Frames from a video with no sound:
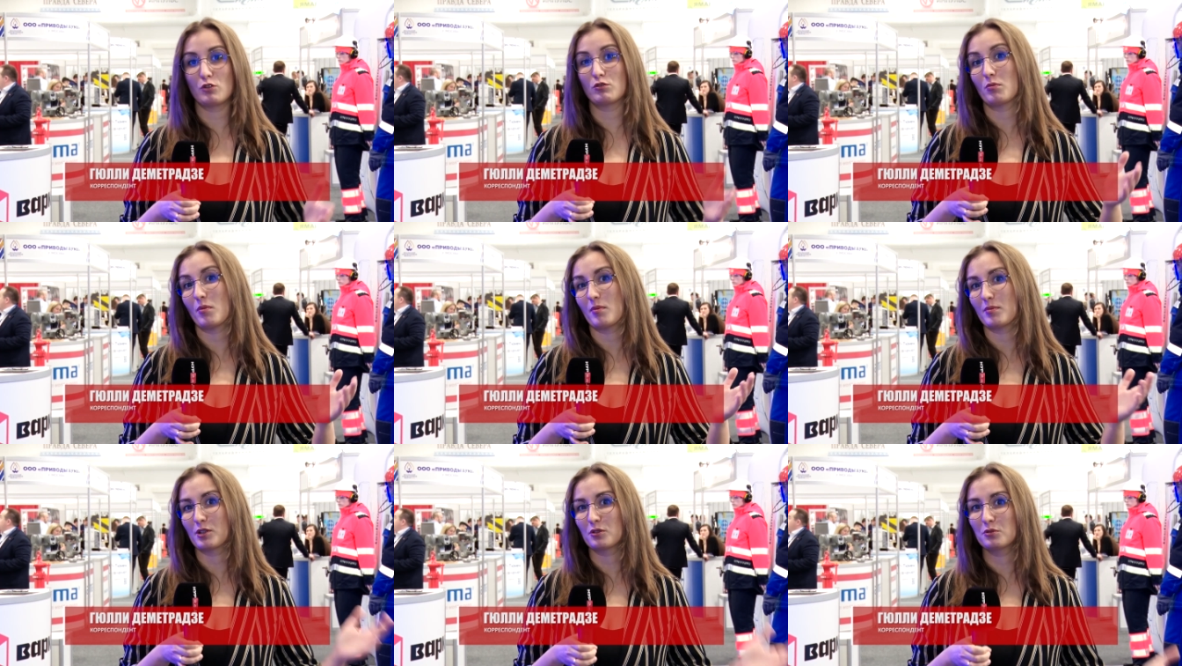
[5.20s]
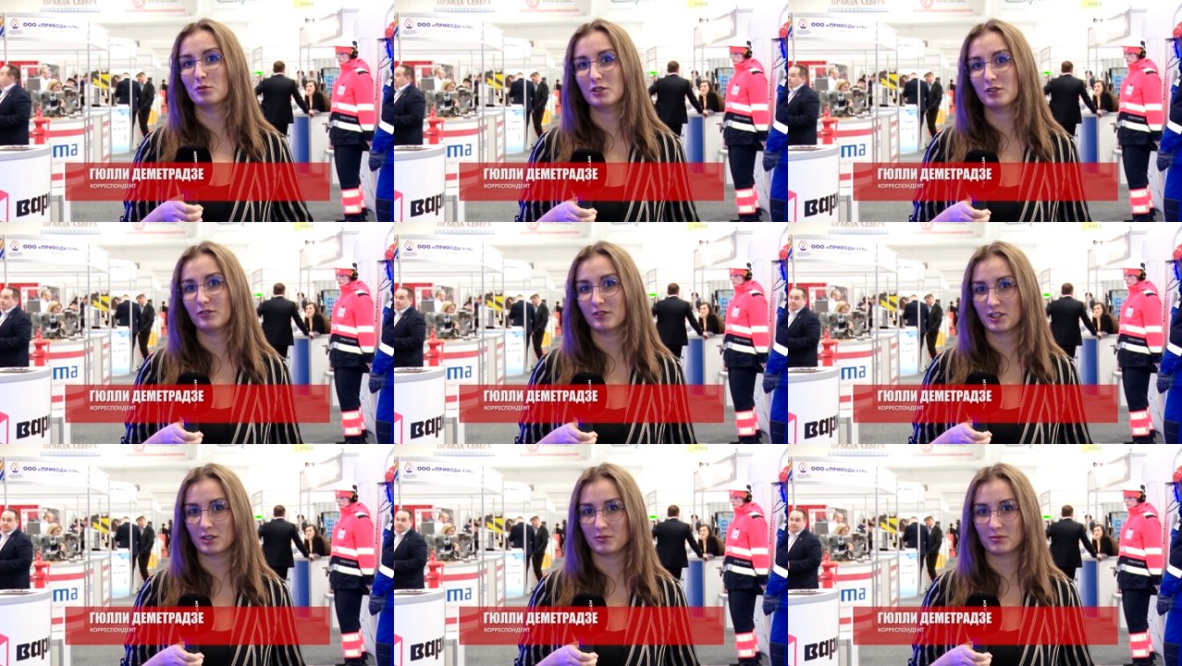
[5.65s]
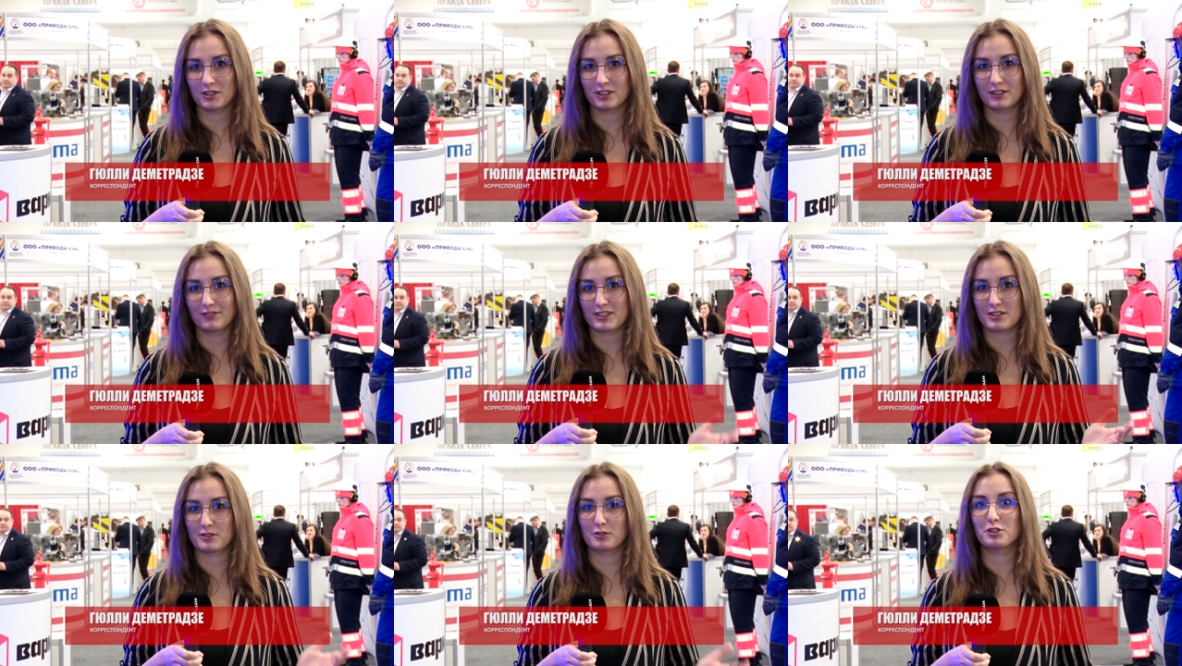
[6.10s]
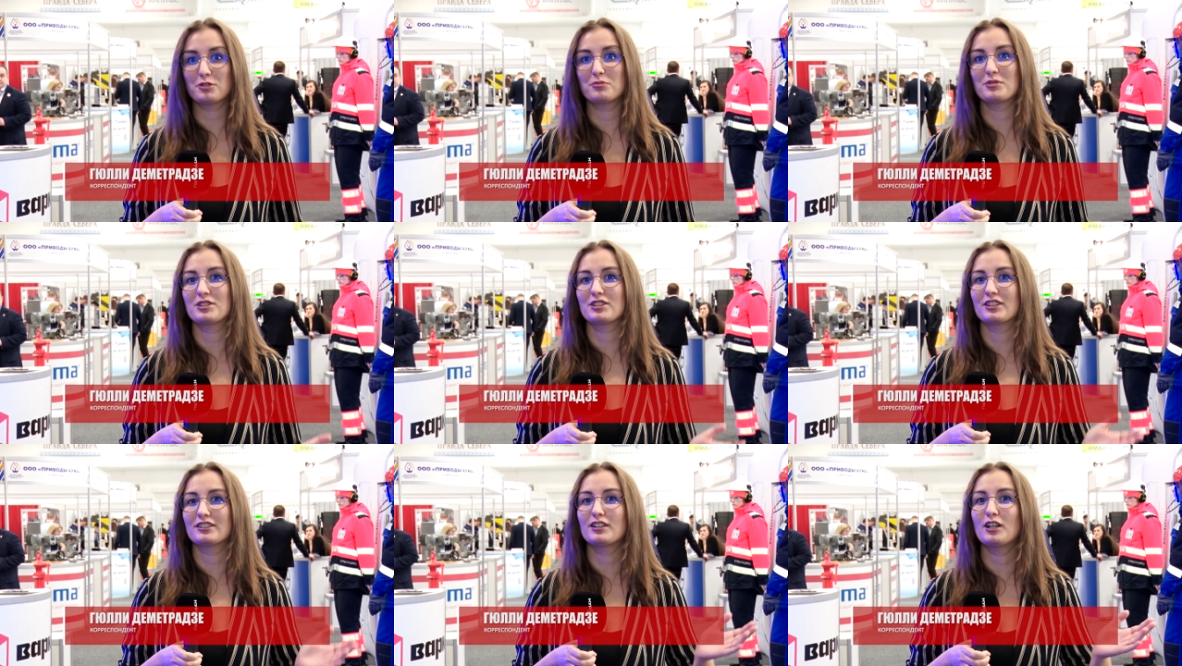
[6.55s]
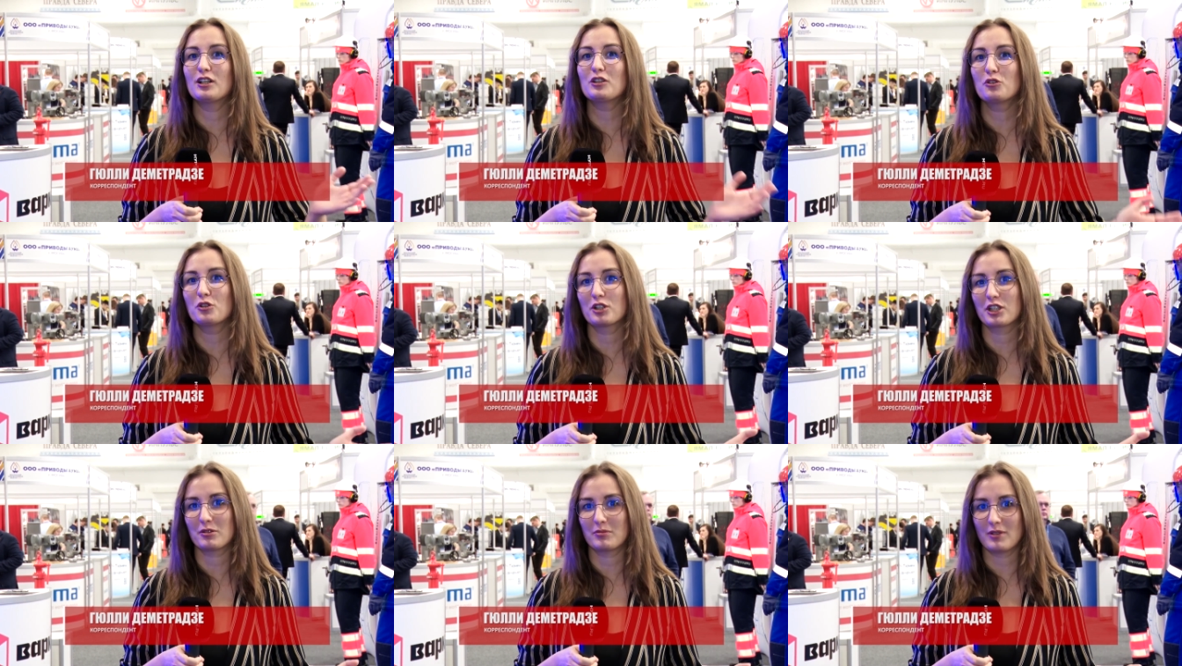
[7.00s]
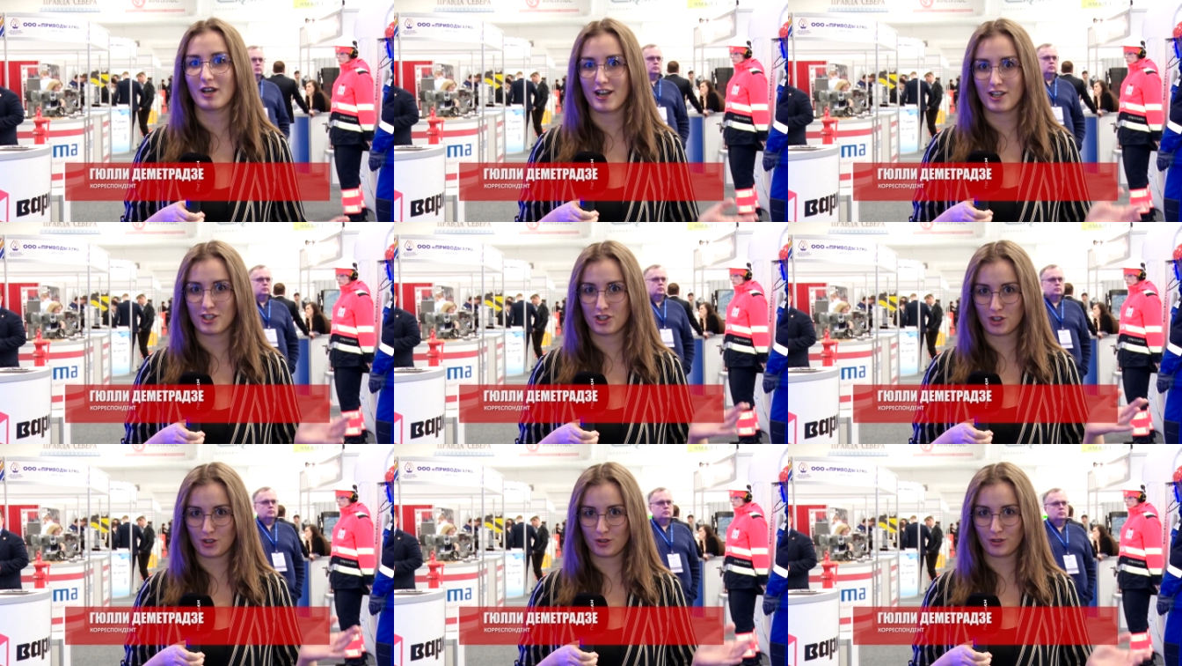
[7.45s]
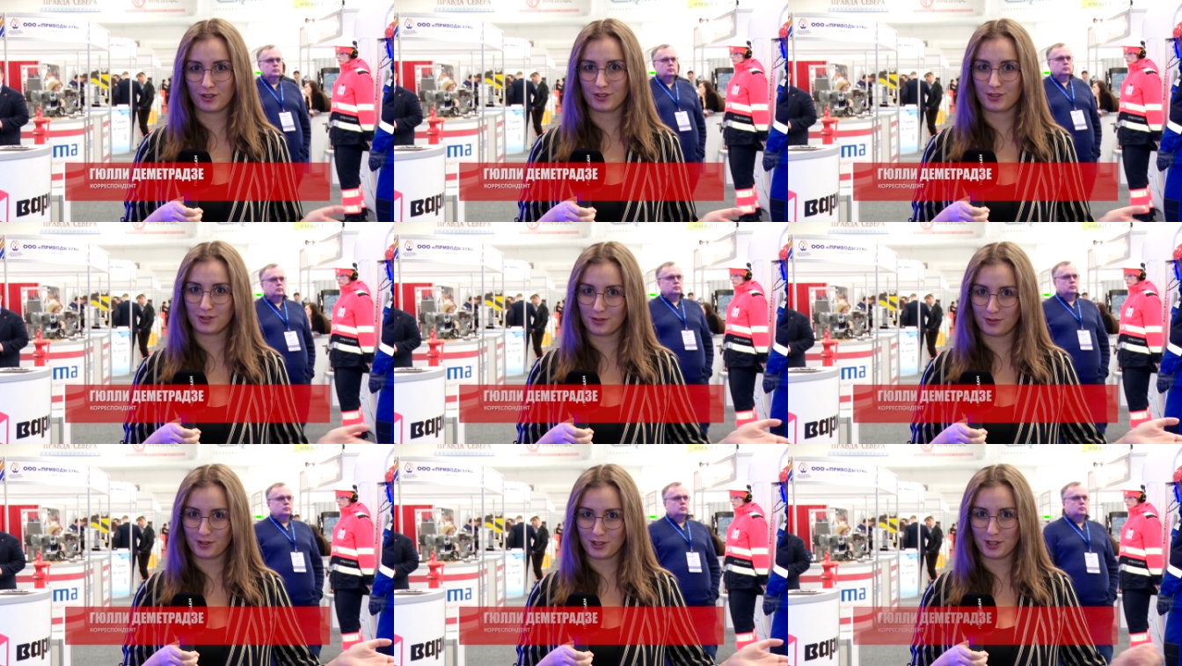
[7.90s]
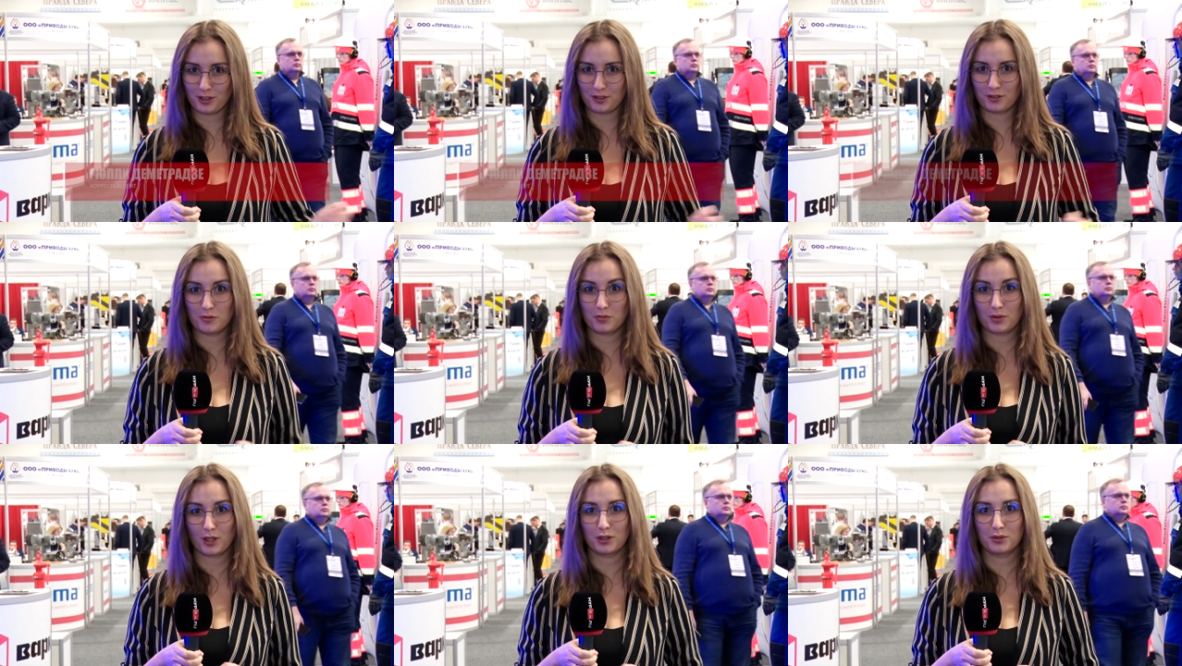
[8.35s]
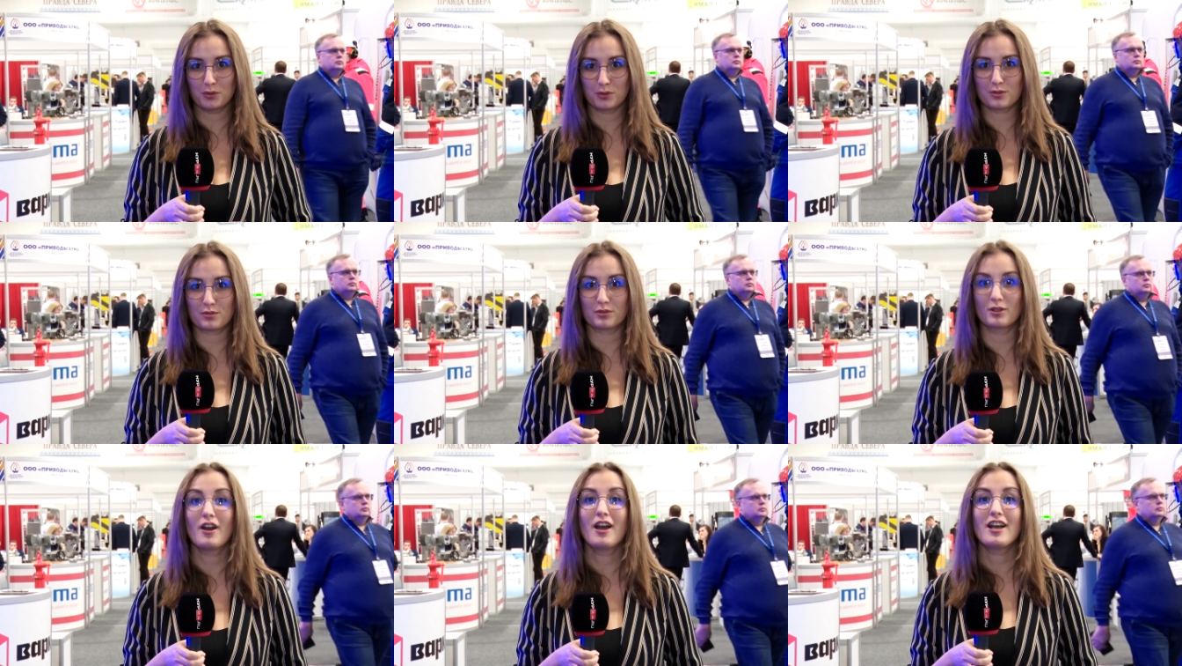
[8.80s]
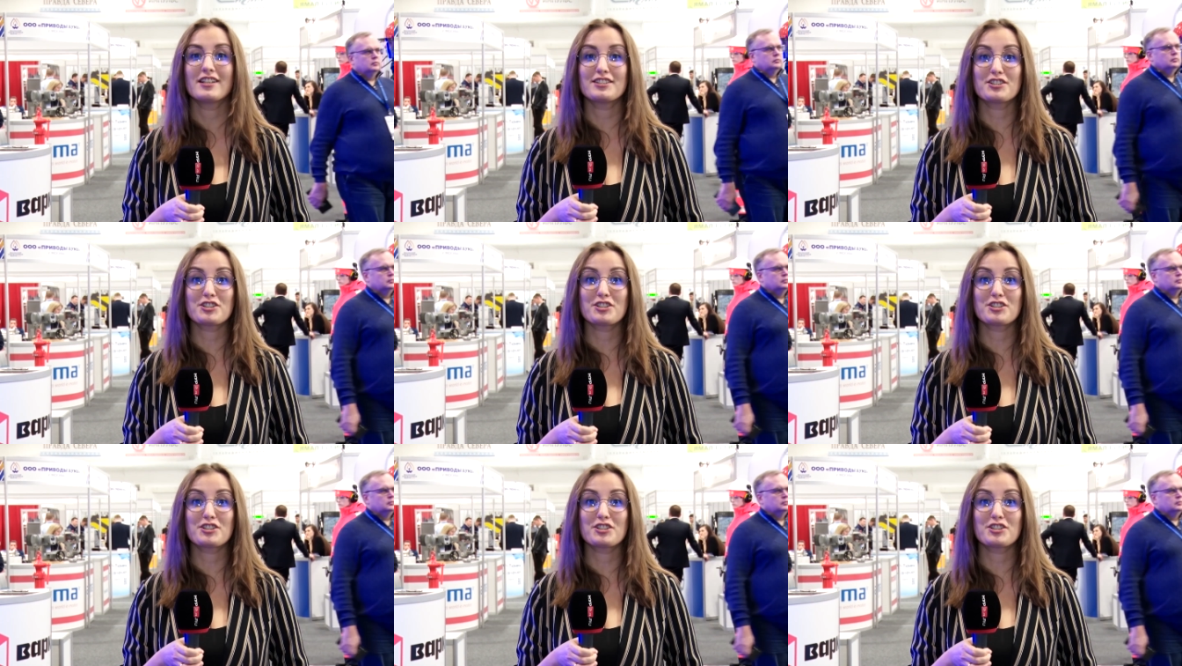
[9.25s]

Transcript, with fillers: новым оборудованием и инновационными технологиями, а еще и сувенирную продукцию.